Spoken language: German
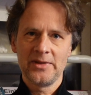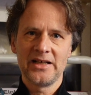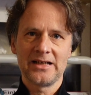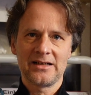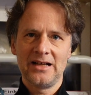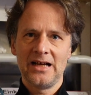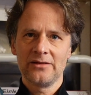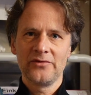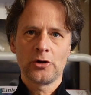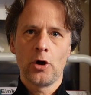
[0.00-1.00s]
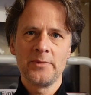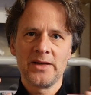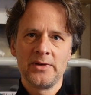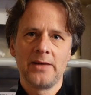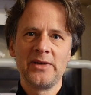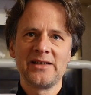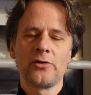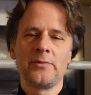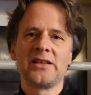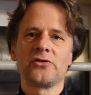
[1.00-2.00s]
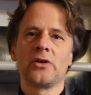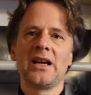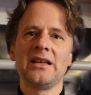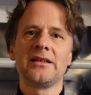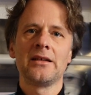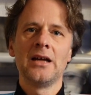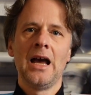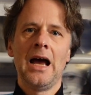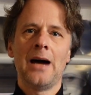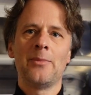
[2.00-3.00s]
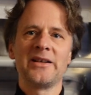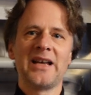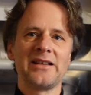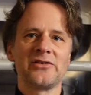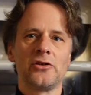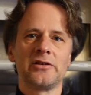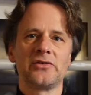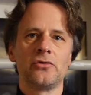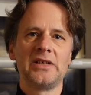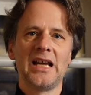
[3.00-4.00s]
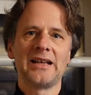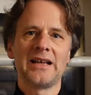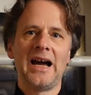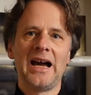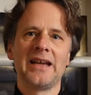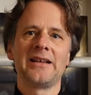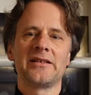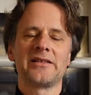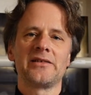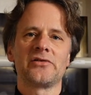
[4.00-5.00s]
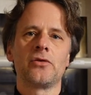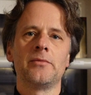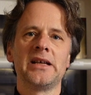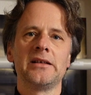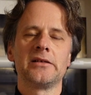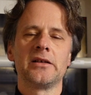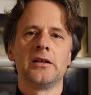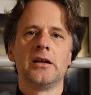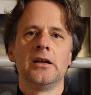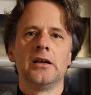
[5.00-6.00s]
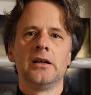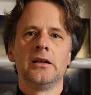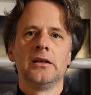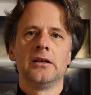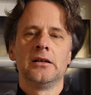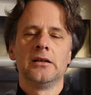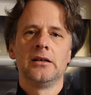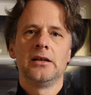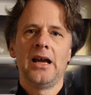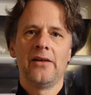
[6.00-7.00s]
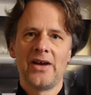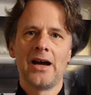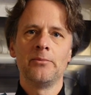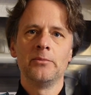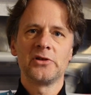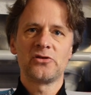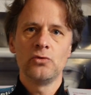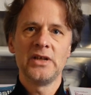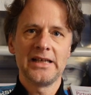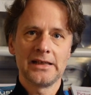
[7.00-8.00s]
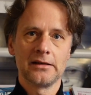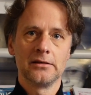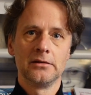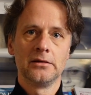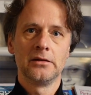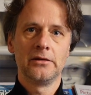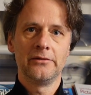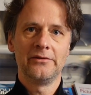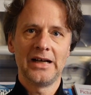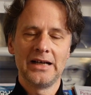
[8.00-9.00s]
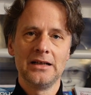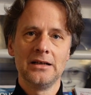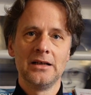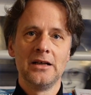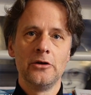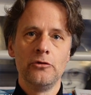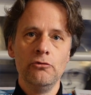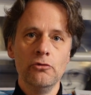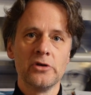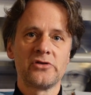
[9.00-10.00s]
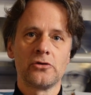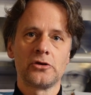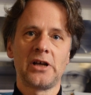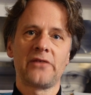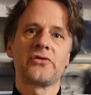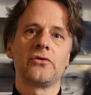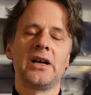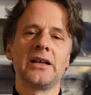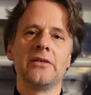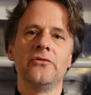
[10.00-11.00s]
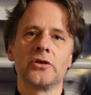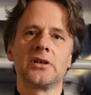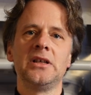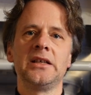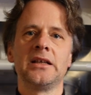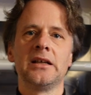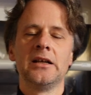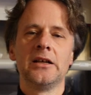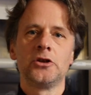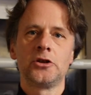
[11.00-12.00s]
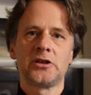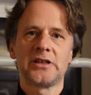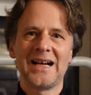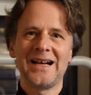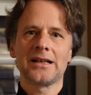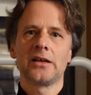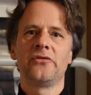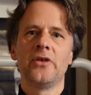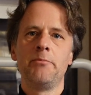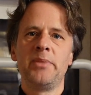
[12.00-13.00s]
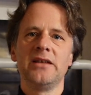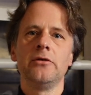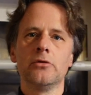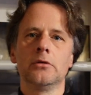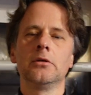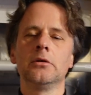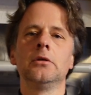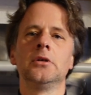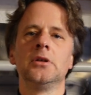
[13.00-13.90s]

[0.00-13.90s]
mir der Klang, wie komme ich mit dem Instrument zurecht. Aber dann solltest du dir ein eigenes Instrument erwerben, zulegen, weil nur so schaffst du eine wirklich starke Verbindung